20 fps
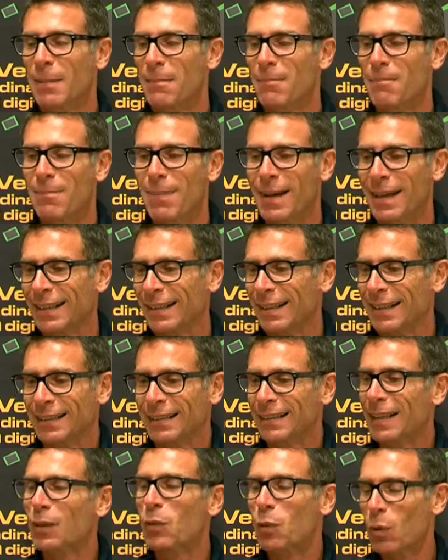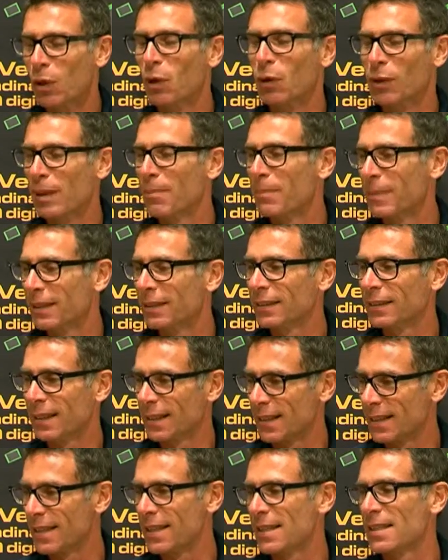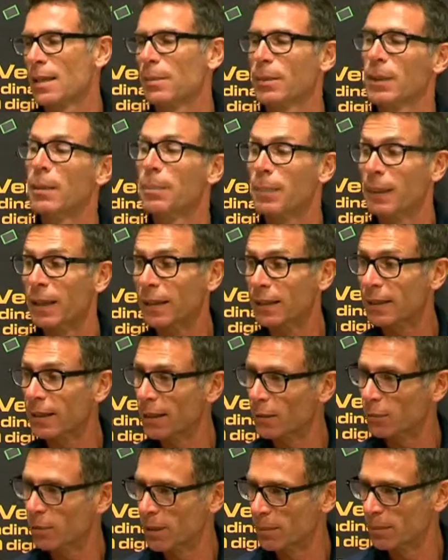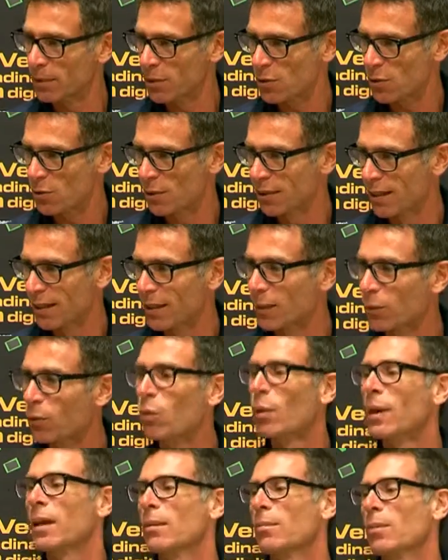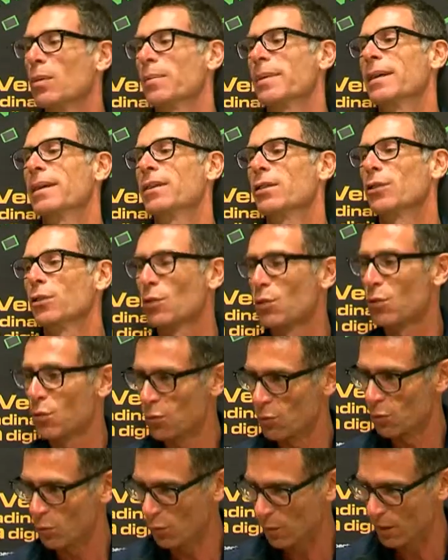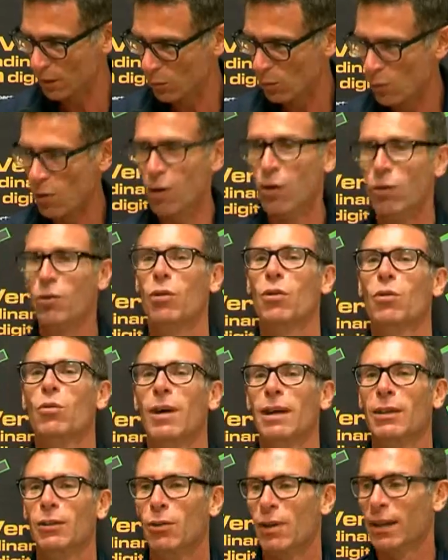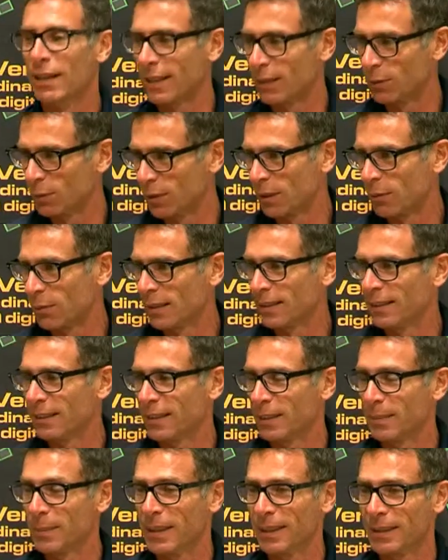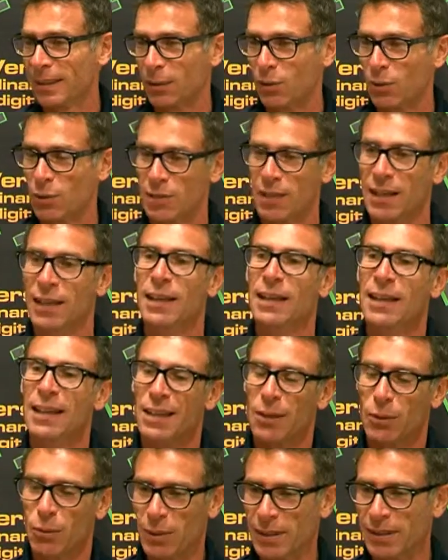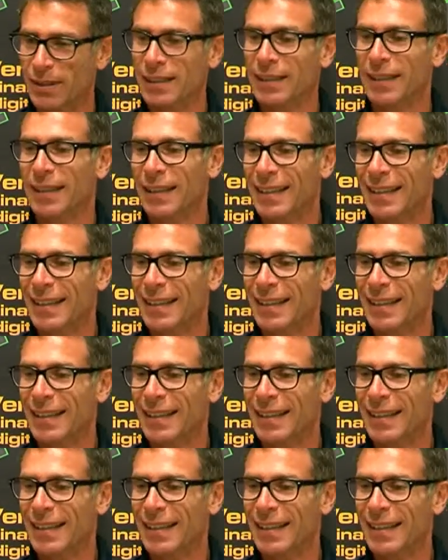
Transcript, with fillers: ma in realtà quello che a me interessa è sapere perché quella persona era in quel momento, su quel luogo, quando è accaduta quella determinata cosa. Quindi